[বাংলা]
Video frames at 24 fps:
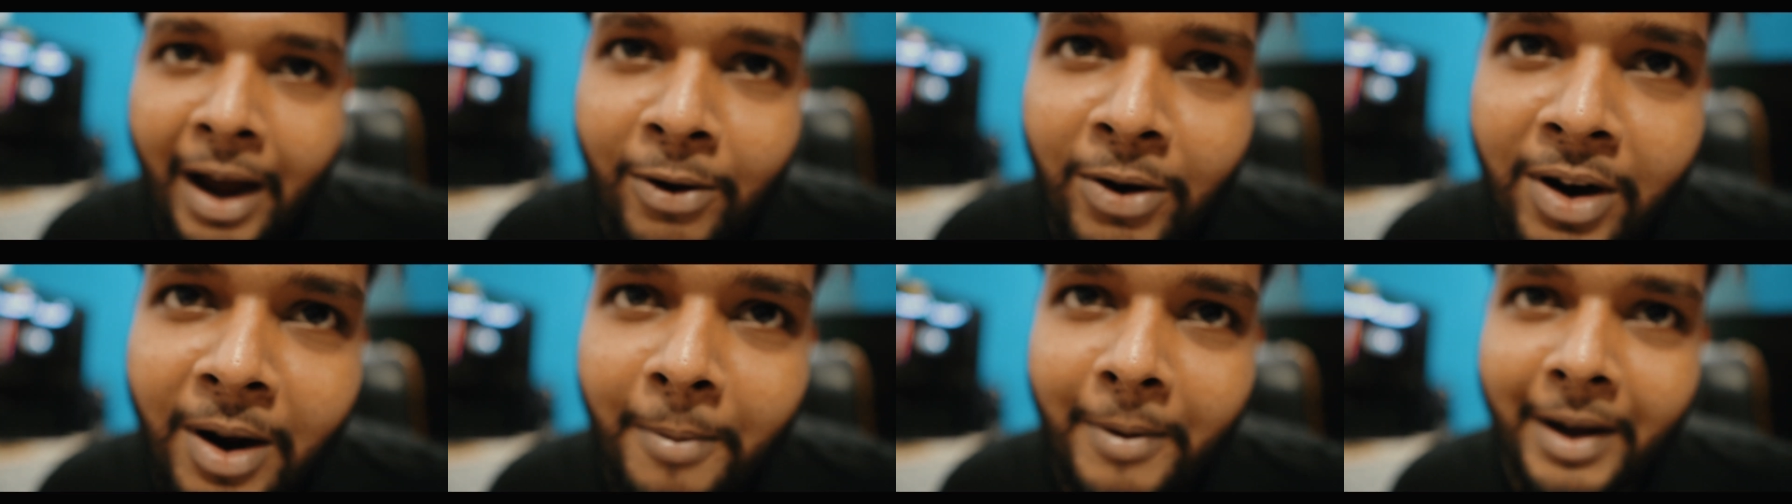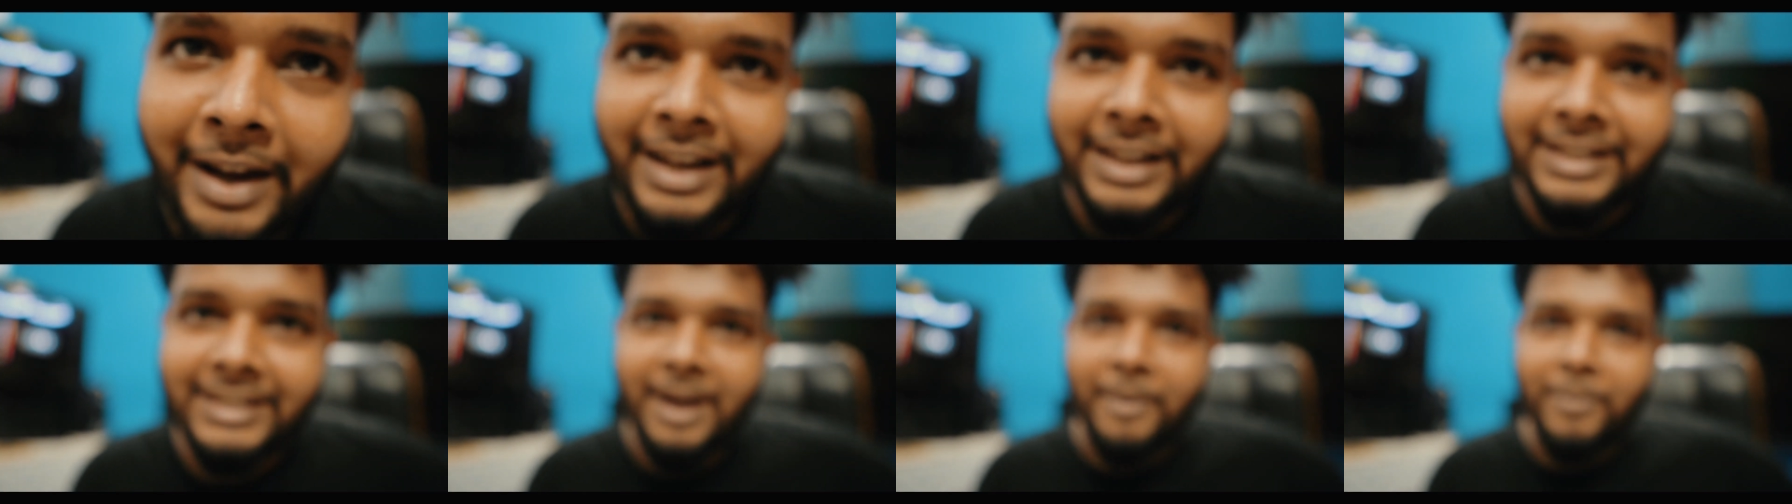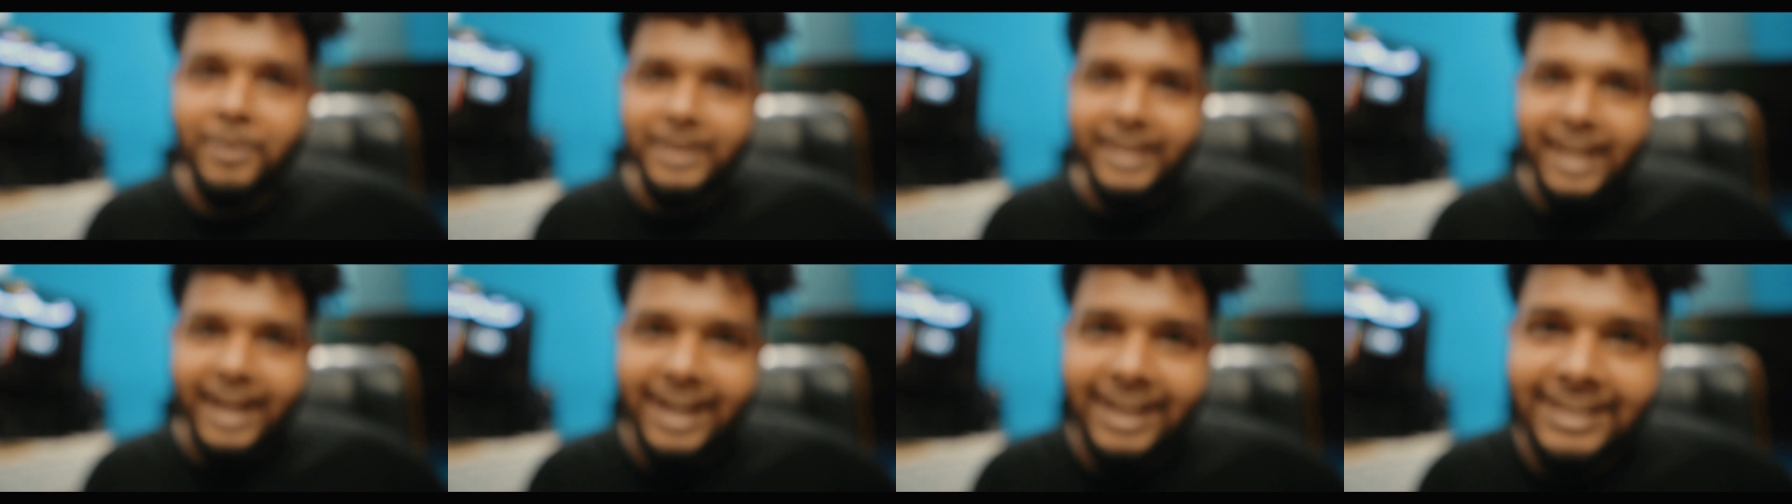এখন আমাকে
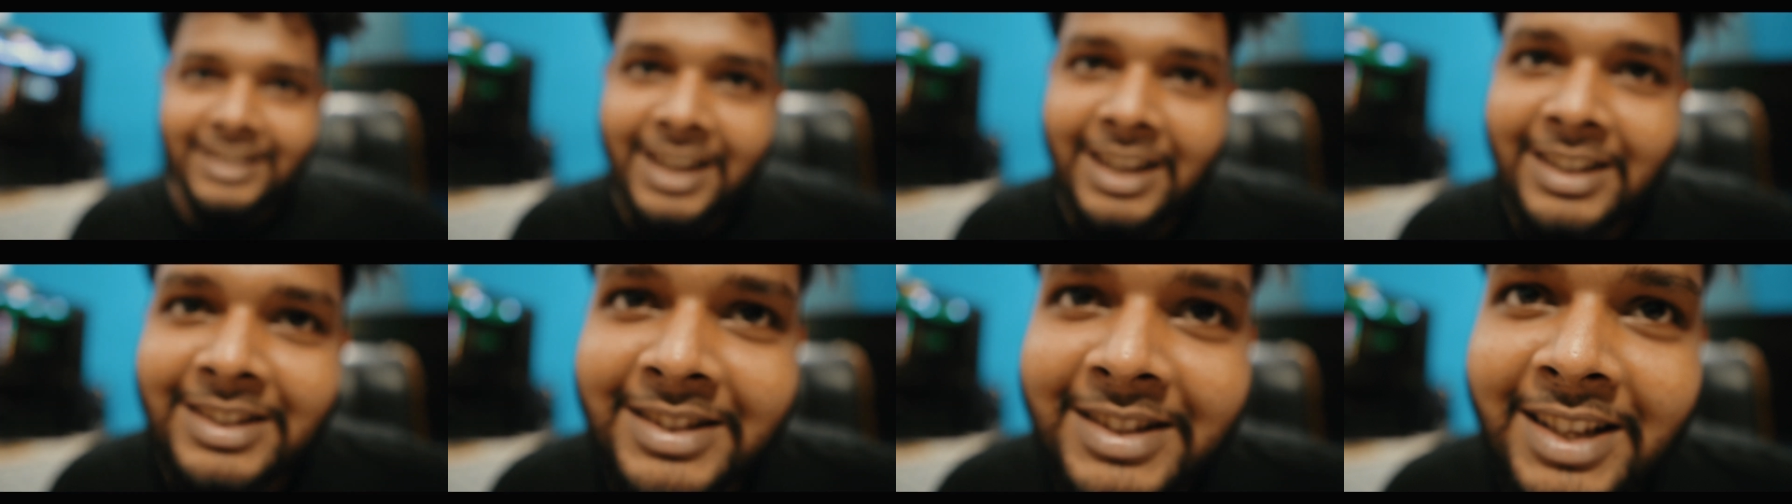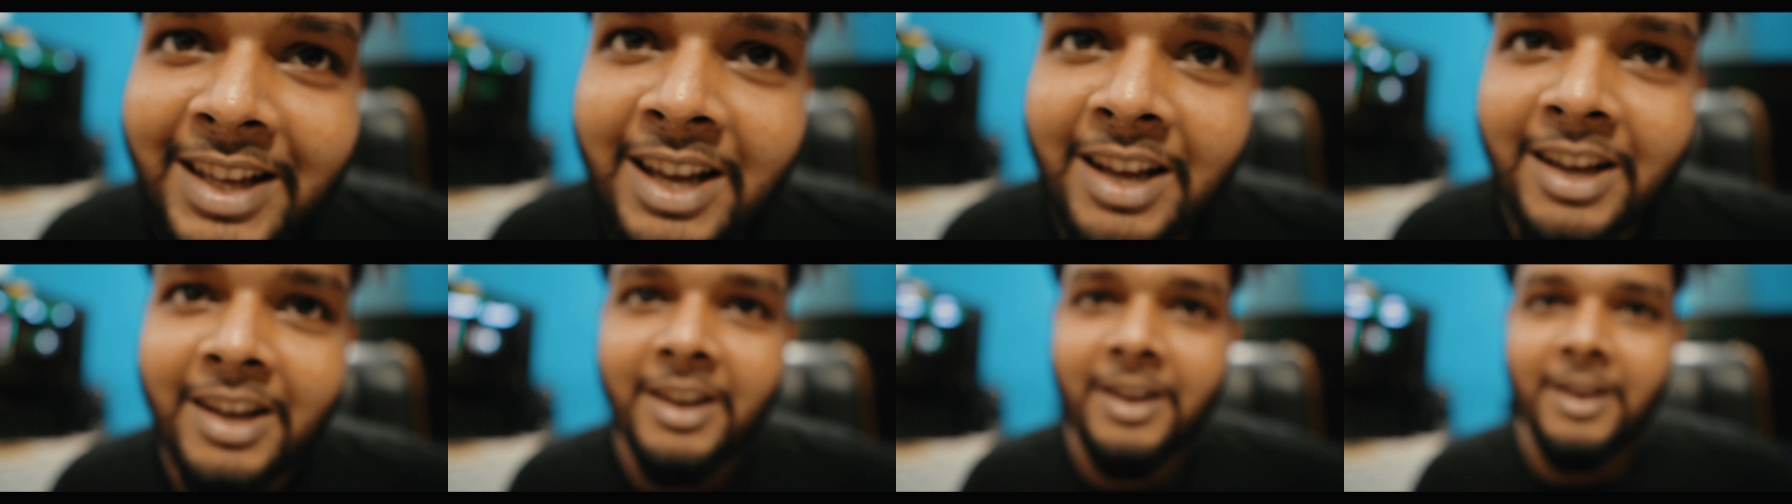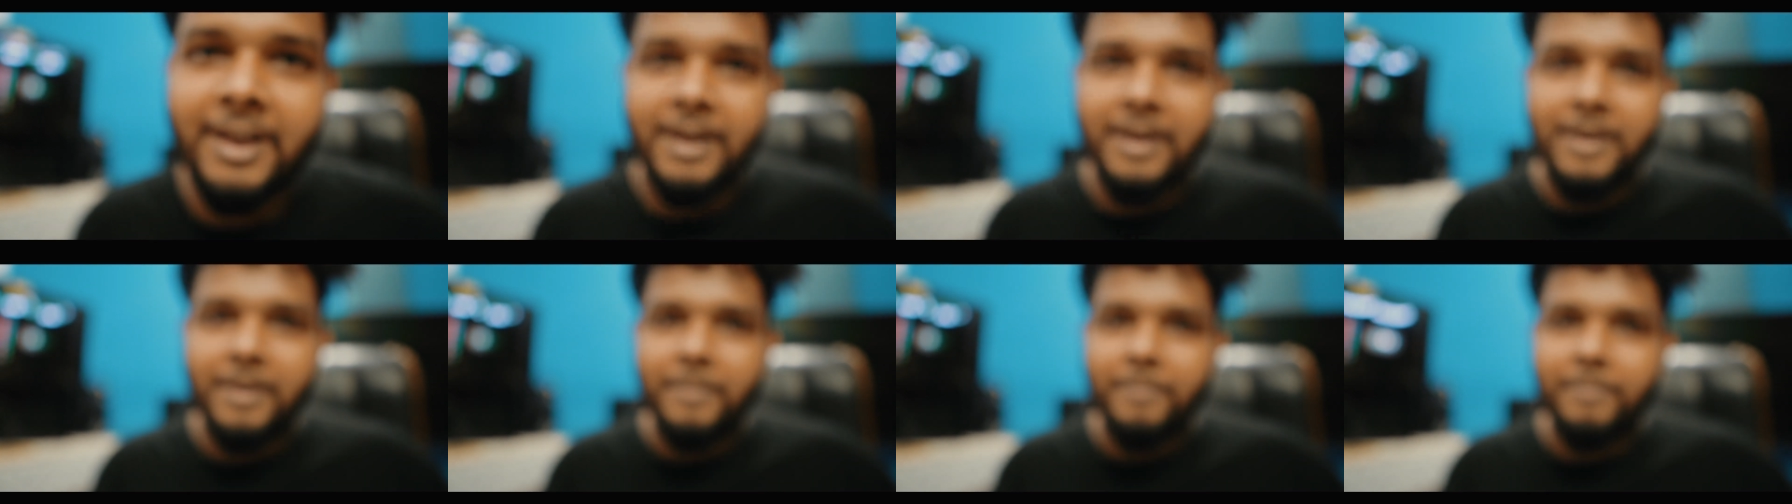যেমন দেখা যাচ্ছে
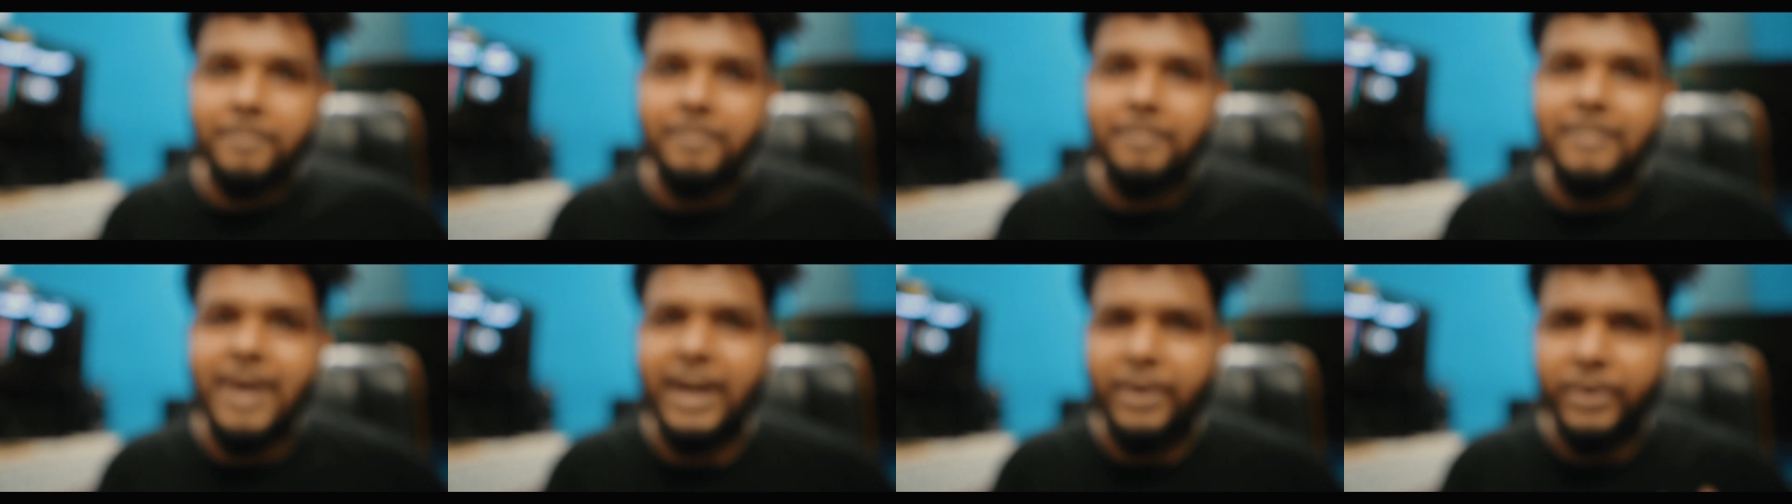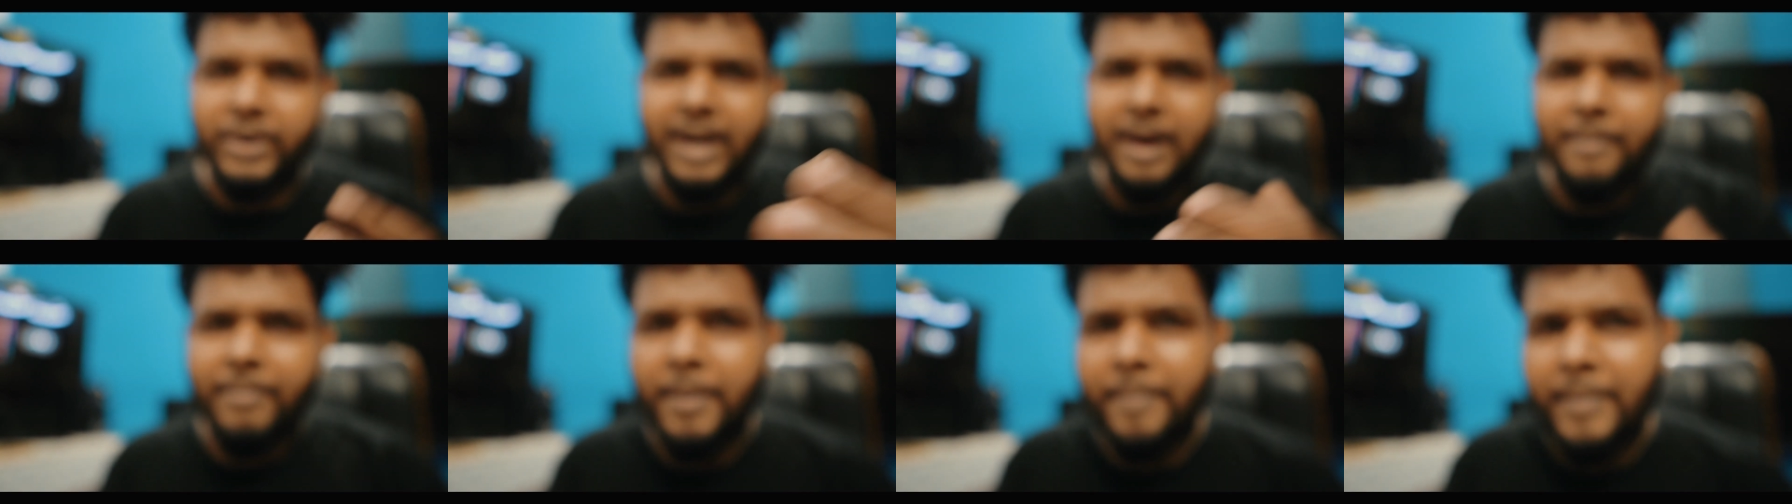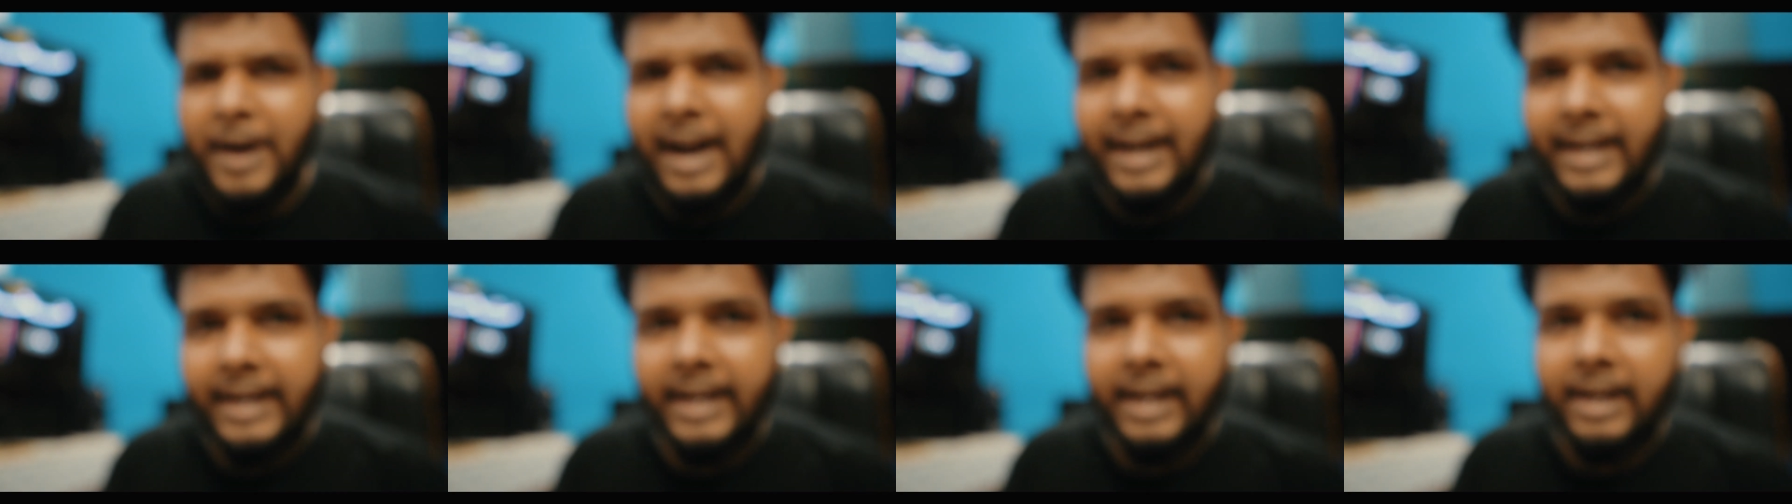বাট ওটা আমরা
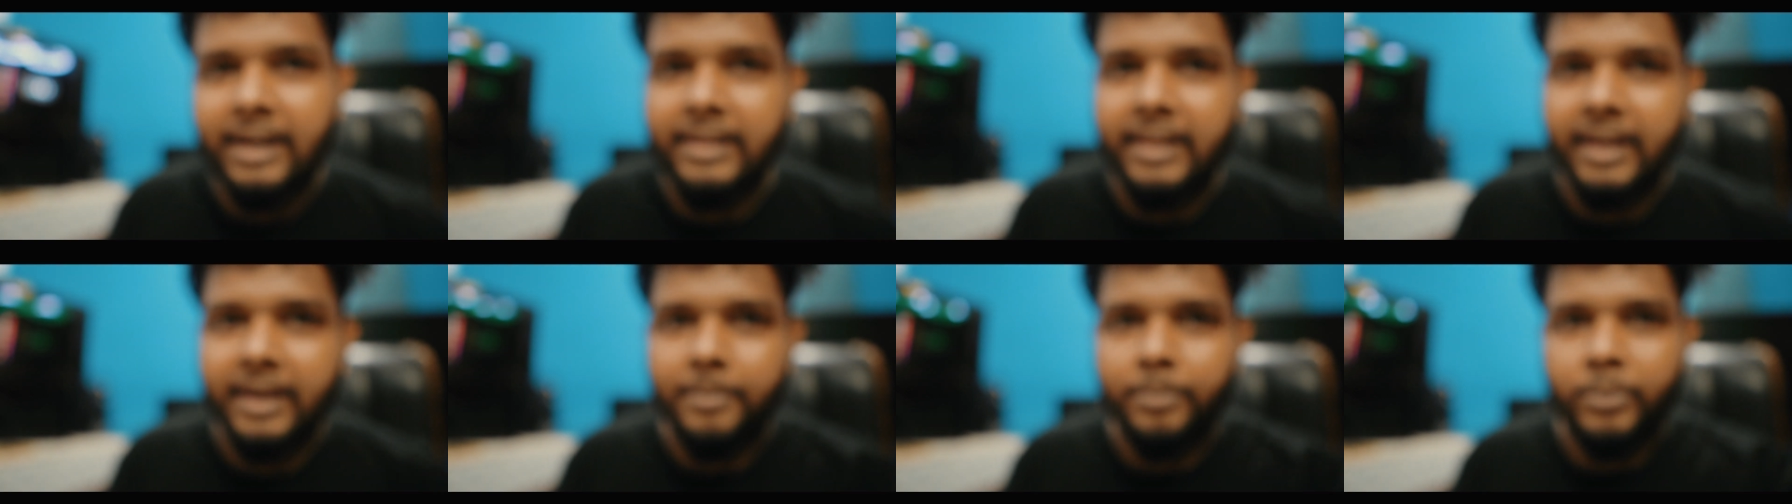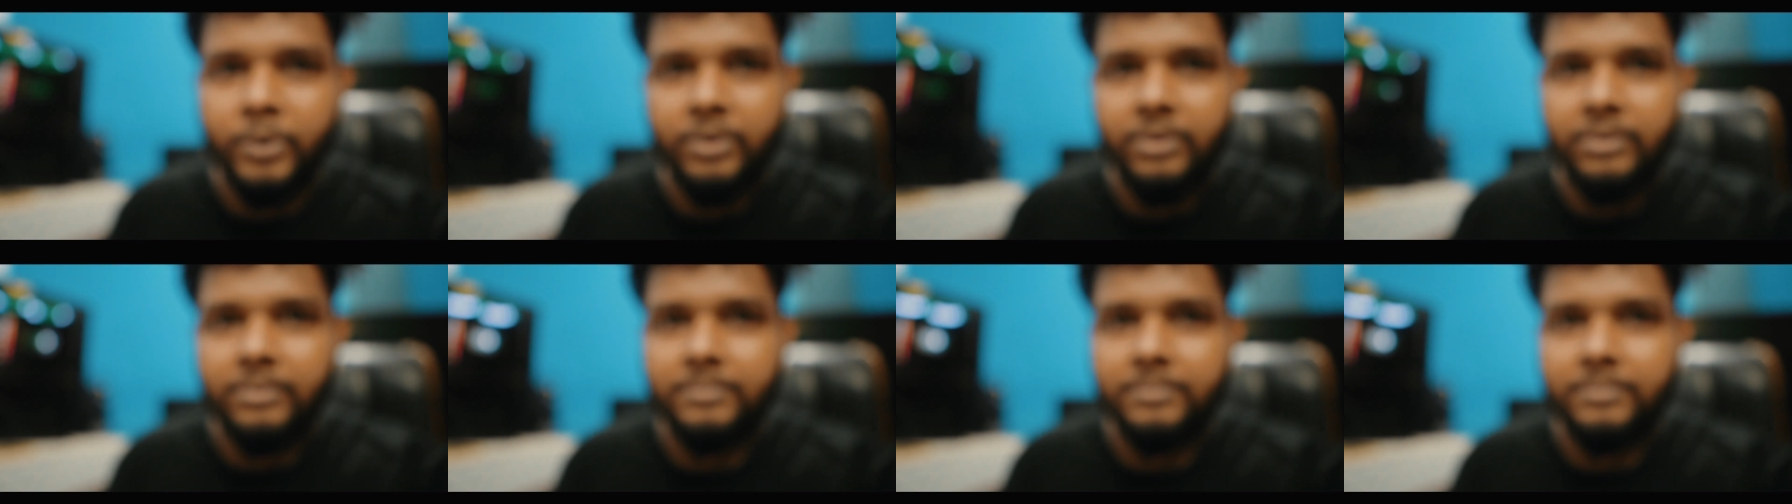প্র্যাকটিক্যালি দেখবো